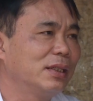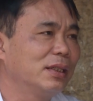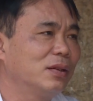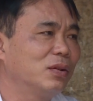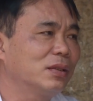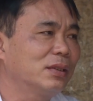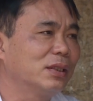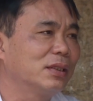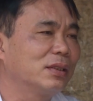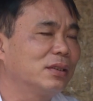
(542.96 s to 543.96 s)
để hỗ
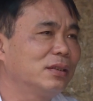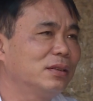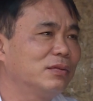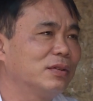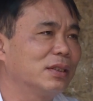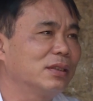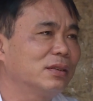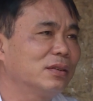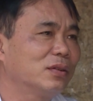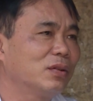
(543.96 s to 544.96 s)
trợ tư vấn
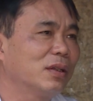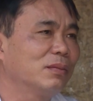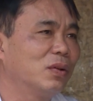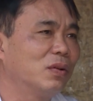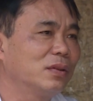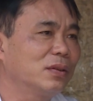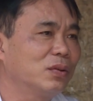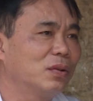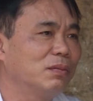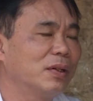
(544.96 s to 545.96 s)
toàn bộ những cái
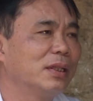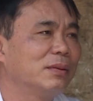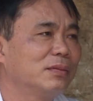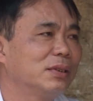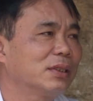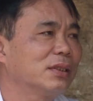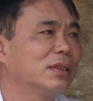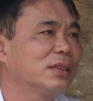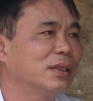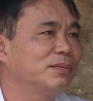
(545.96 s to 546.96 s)
thuốc bảo hiểm được
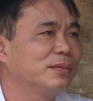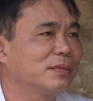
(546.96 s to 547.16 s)
trợ cấp.